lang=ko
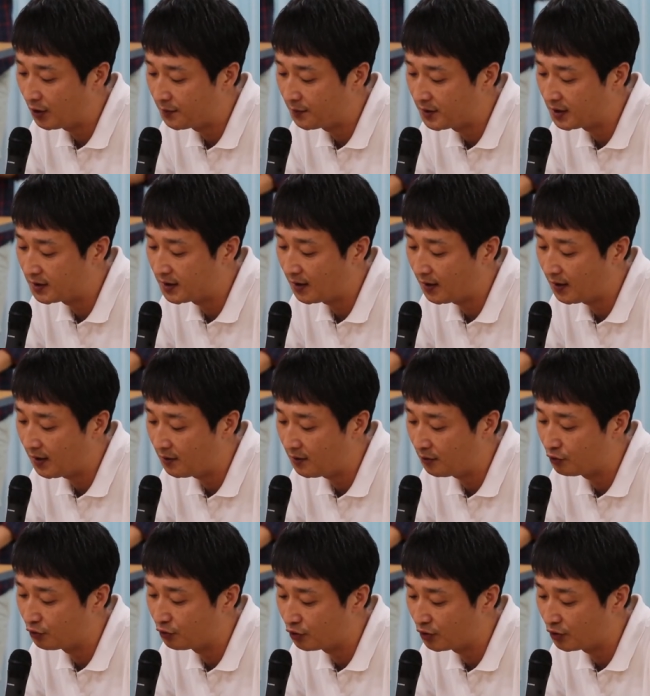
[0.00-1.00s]
협치
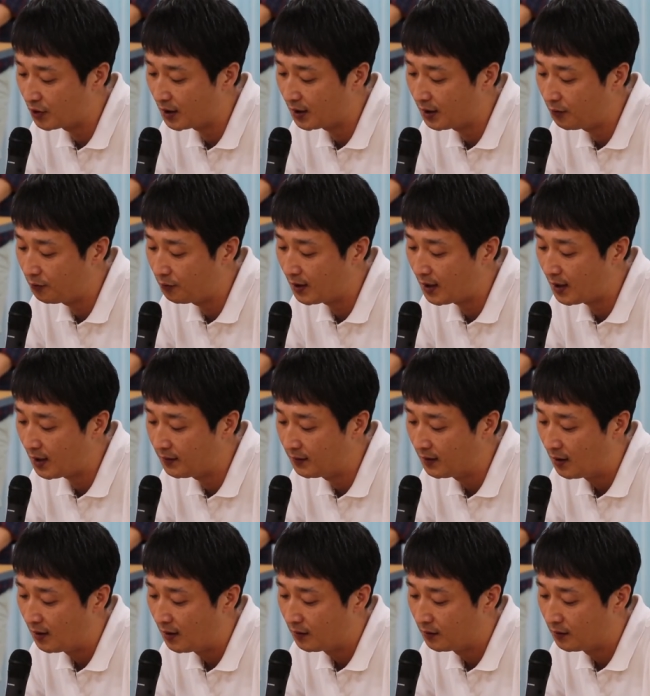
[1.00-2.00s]
체계를 구축하기 위한
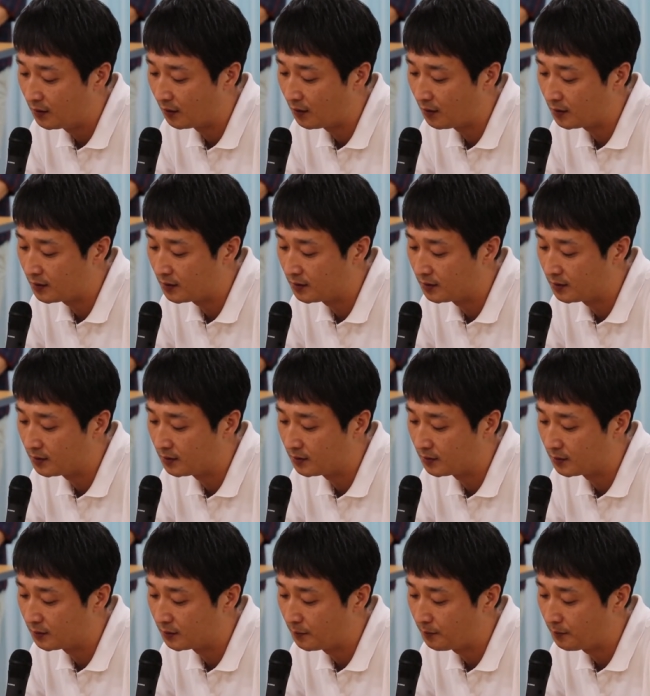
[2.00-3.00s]
여러
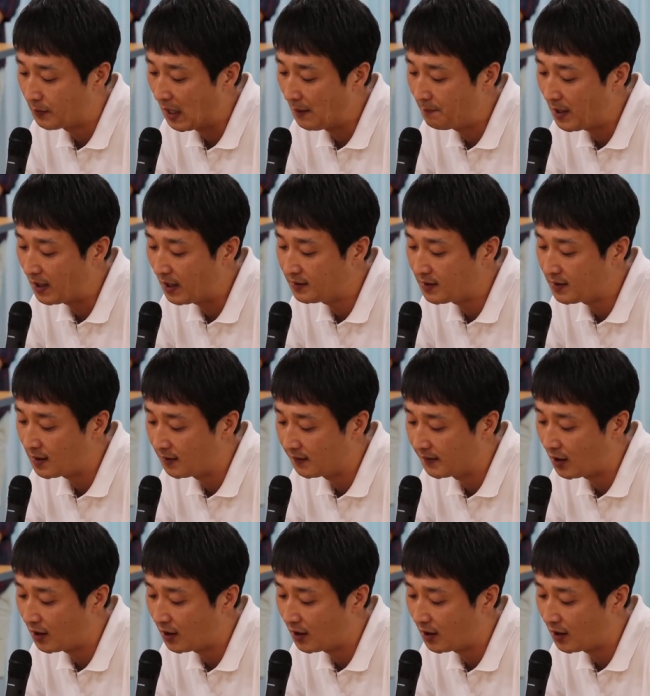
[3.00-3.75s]
그 발판이 되는